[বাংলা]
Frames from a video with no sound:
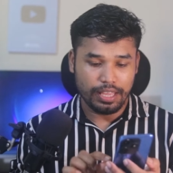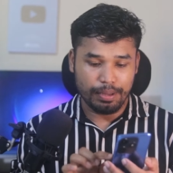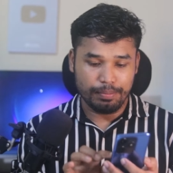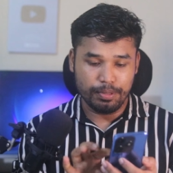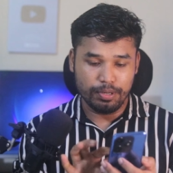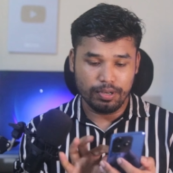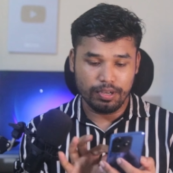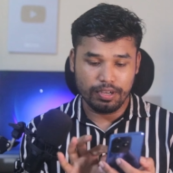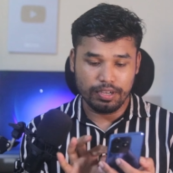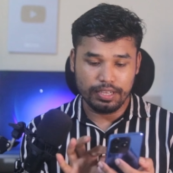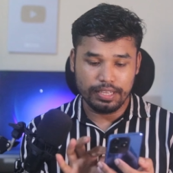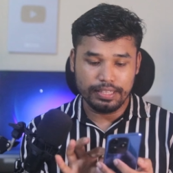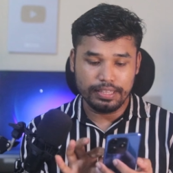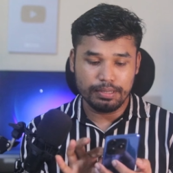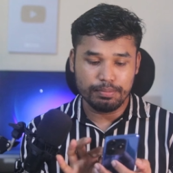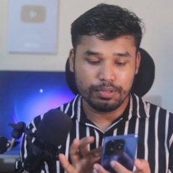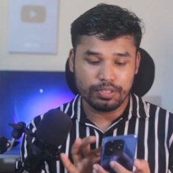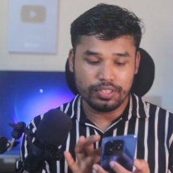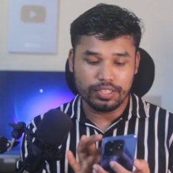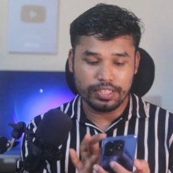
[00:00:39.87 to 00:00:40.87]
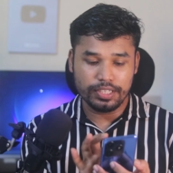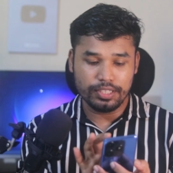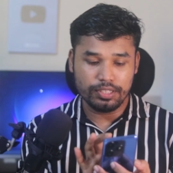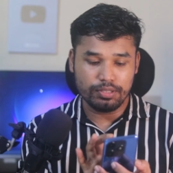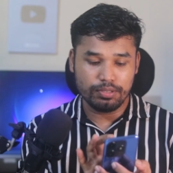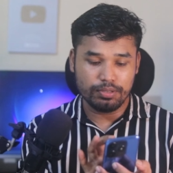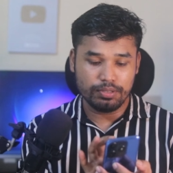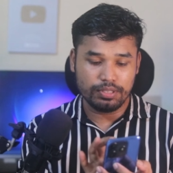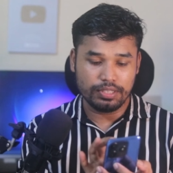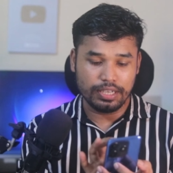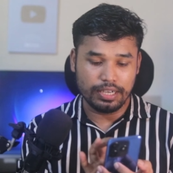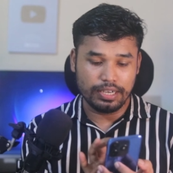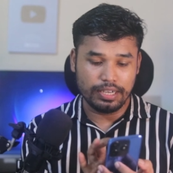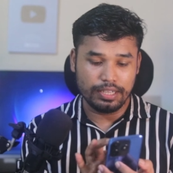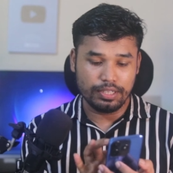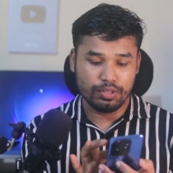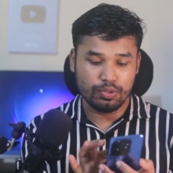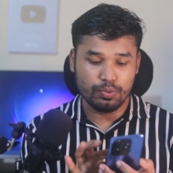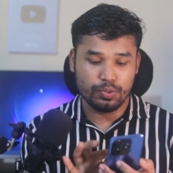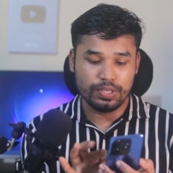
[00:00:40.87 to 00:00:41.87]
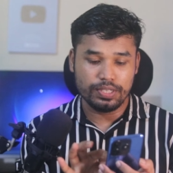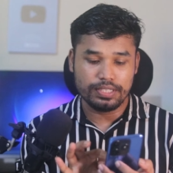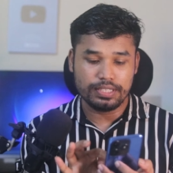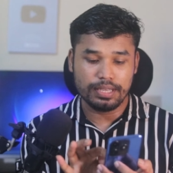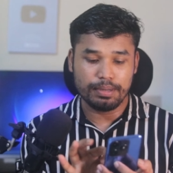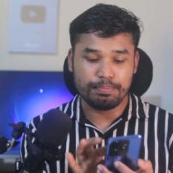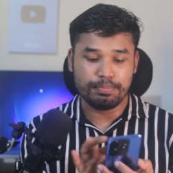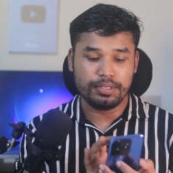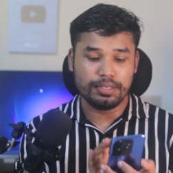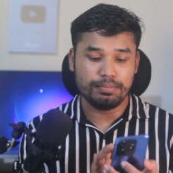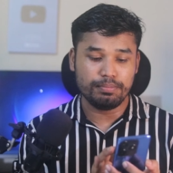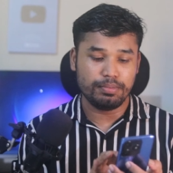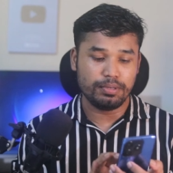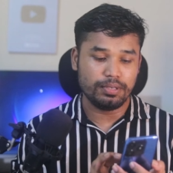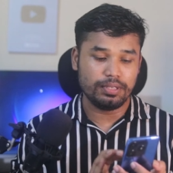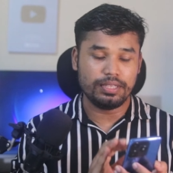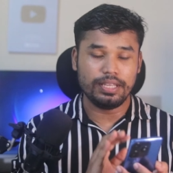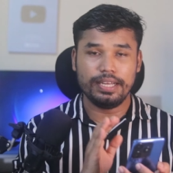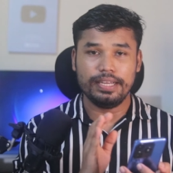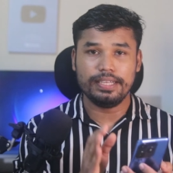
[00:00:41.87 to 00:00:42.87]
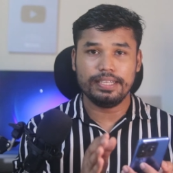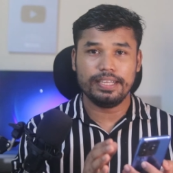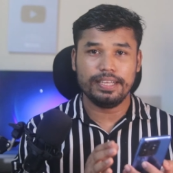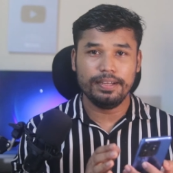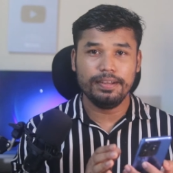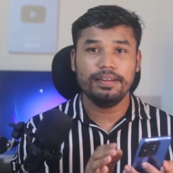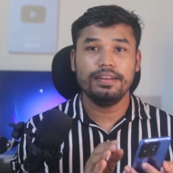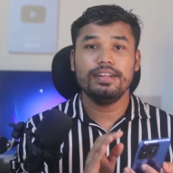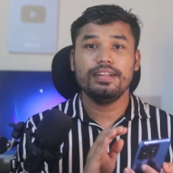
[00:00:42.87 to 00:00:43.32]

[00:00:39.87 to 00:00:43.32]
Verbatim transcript: এবং ইতিমধ্যে কিন্তু তারা দুই সেপ্টেম্বর তারিখে